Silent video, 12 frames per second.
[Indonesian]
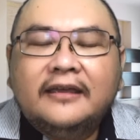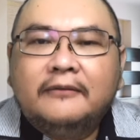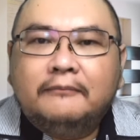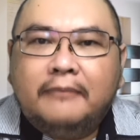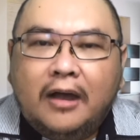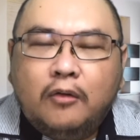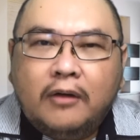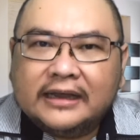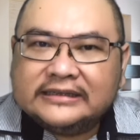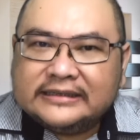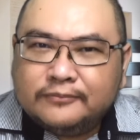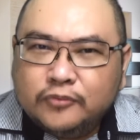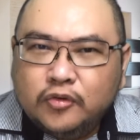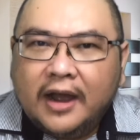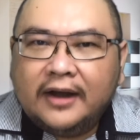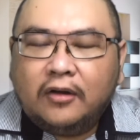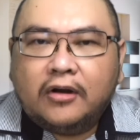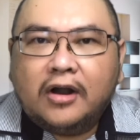bahwa
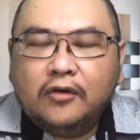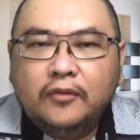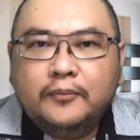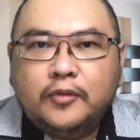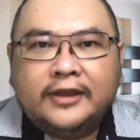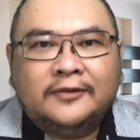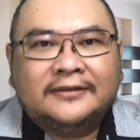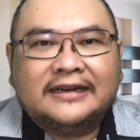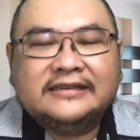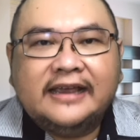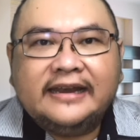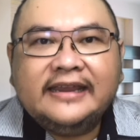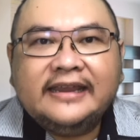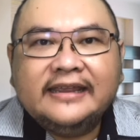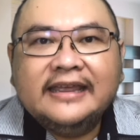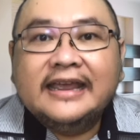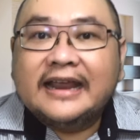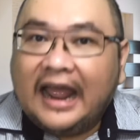kesembuhan orang lumpuh itu terjadi
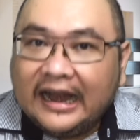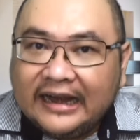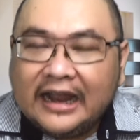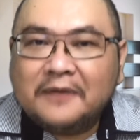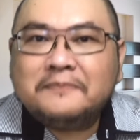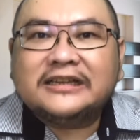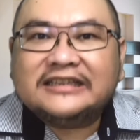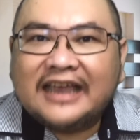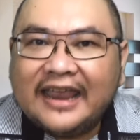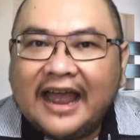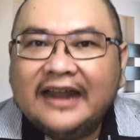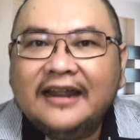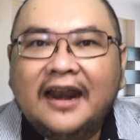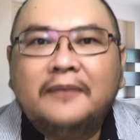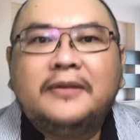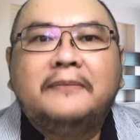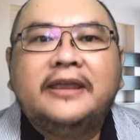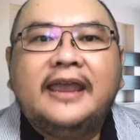karena kepercayaan dalam
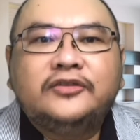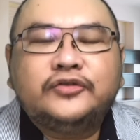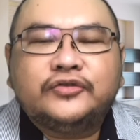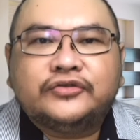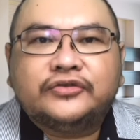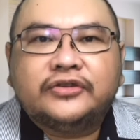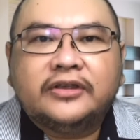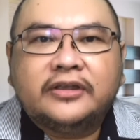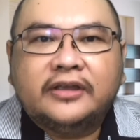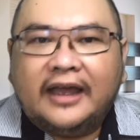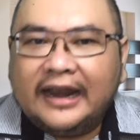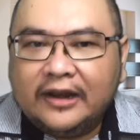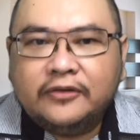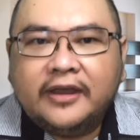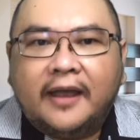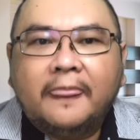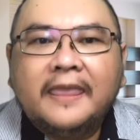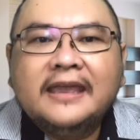nama Yesus.
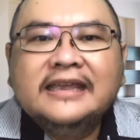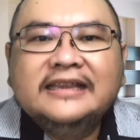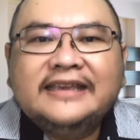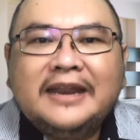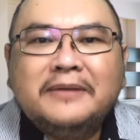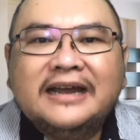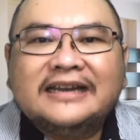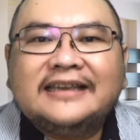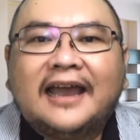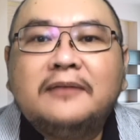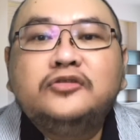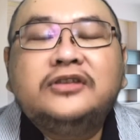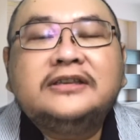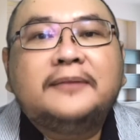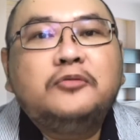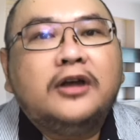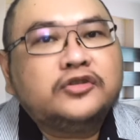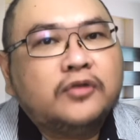Haleluya. Jadi mengerjakan mukjizat
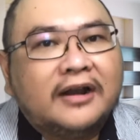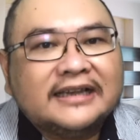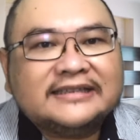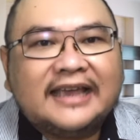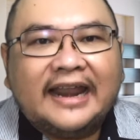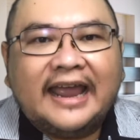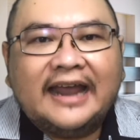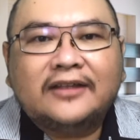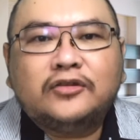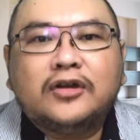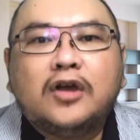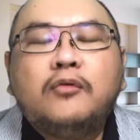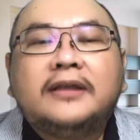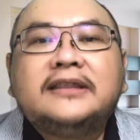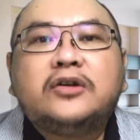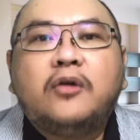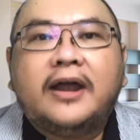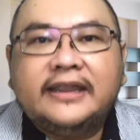bukan soal kesalehan atau kekuatan
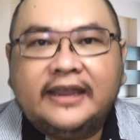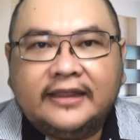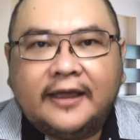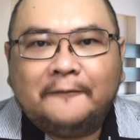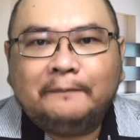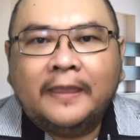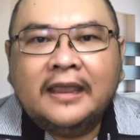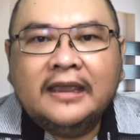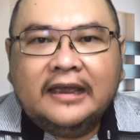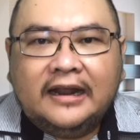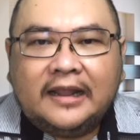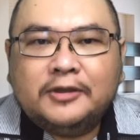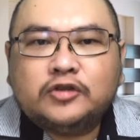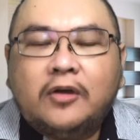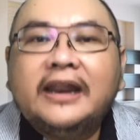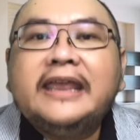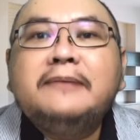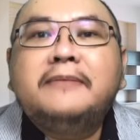rohani kita, tetapi soal
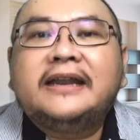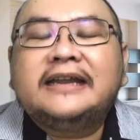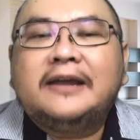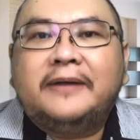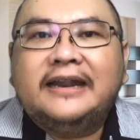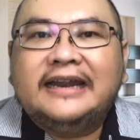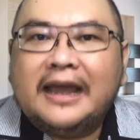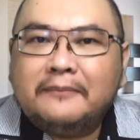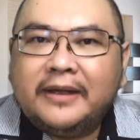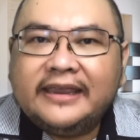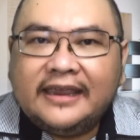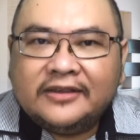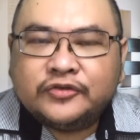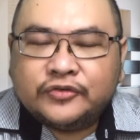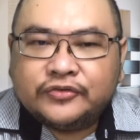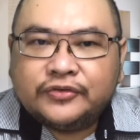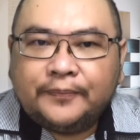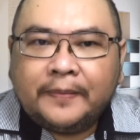iman kepada nama
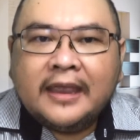Yesus.